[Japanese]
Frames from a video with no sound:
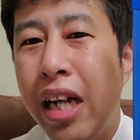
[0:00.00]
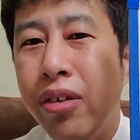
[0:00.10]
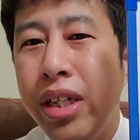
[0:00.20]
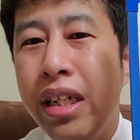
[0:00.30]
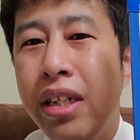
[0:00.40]
な
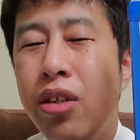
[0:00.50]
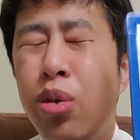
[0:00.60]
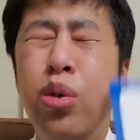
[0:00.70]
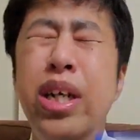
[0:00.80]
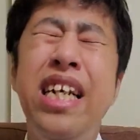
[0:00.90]
のに、
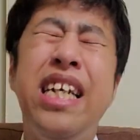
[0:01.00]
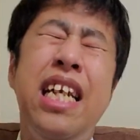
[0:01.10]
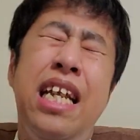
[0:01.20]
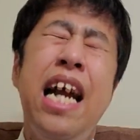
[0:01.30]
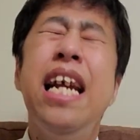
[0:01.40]
雰囲気っ
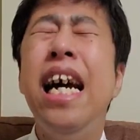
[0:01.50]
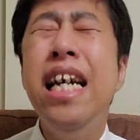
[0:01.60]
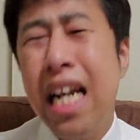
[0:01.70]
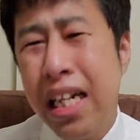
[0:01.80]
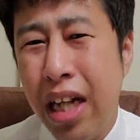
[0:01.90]
て誰が
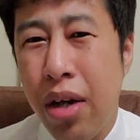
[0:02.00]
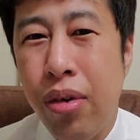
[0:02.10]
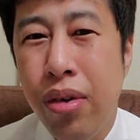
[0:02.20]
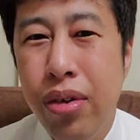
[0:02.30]
言い出したの